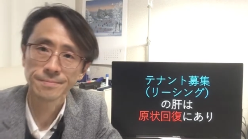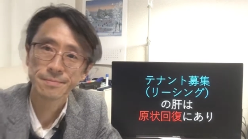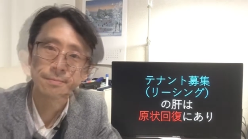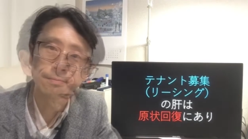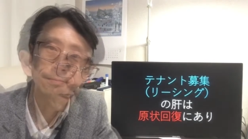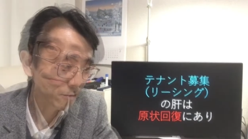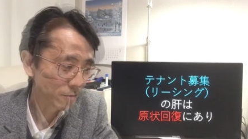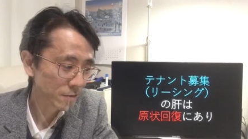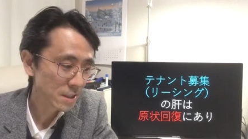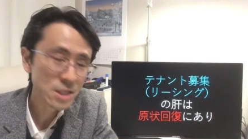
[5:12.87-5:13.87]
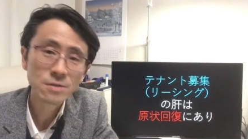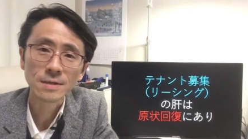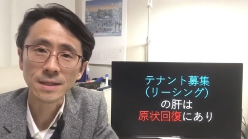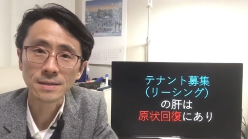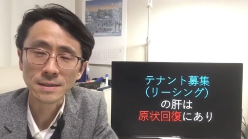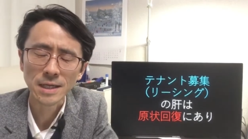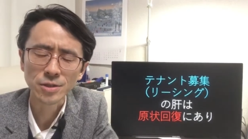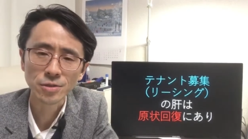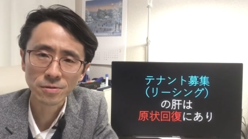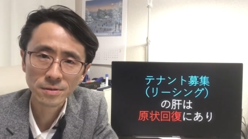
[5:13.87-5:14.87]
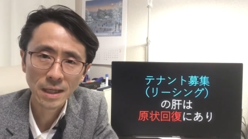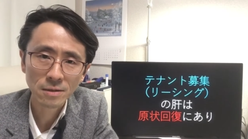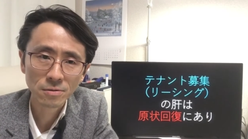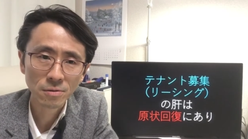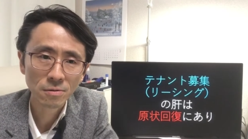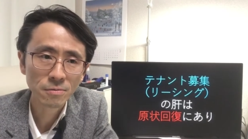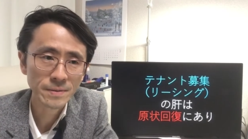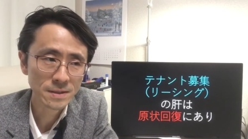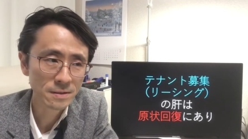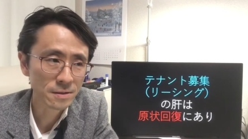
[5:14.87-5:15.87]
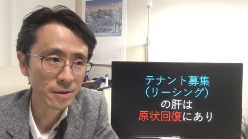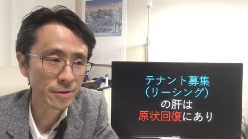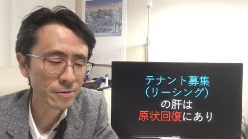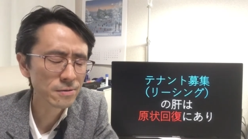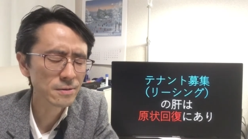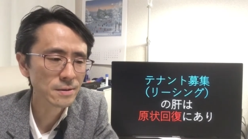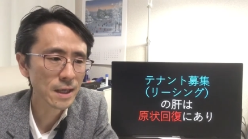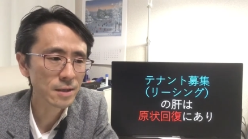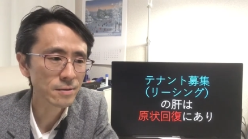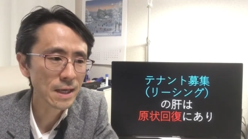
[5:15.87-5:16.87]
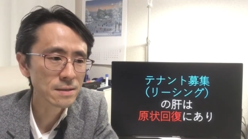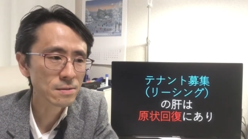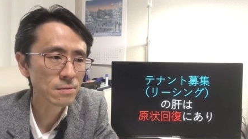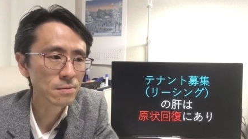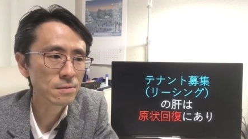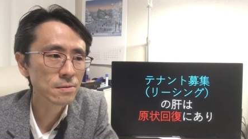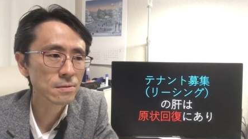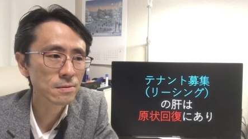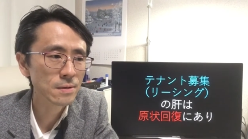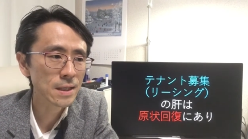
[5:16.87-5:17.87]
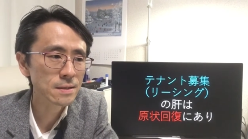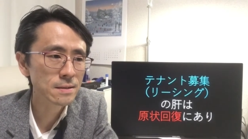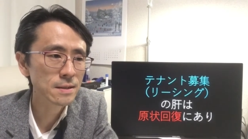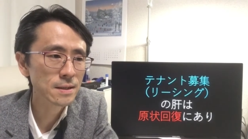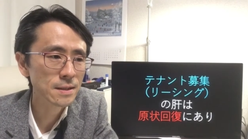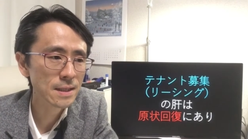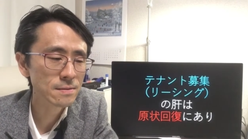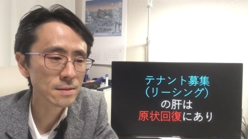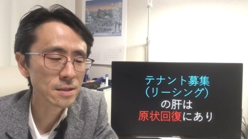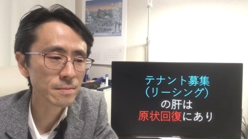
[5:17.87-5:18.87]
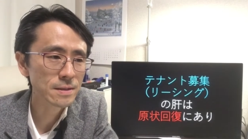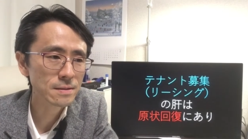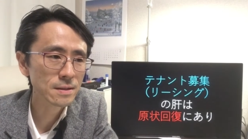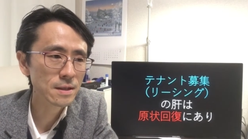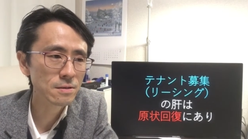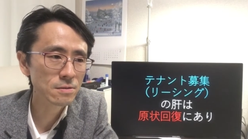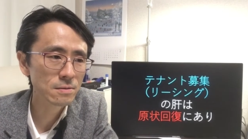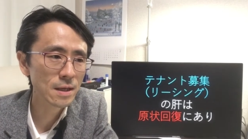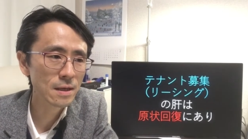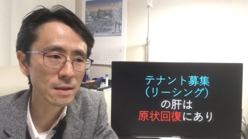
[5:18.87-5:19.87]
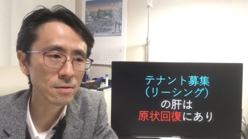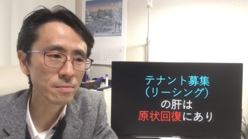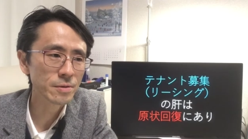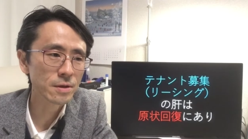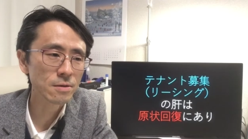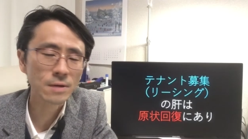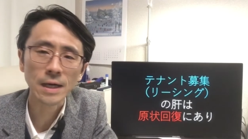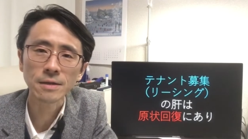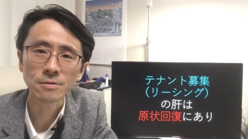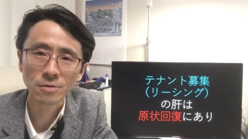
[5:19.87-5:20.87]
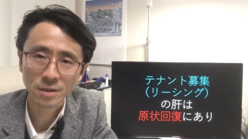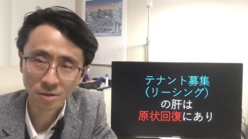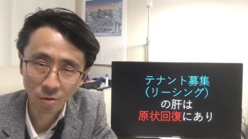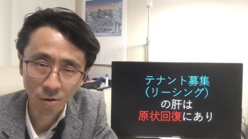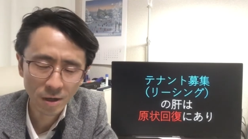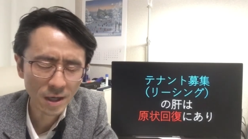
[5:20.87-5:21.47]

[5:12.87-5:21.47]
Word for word: まあ、あの以上がですね住宅とオフィスという、えー、と内装がつい内装設備がついている状態の物件を借りる時と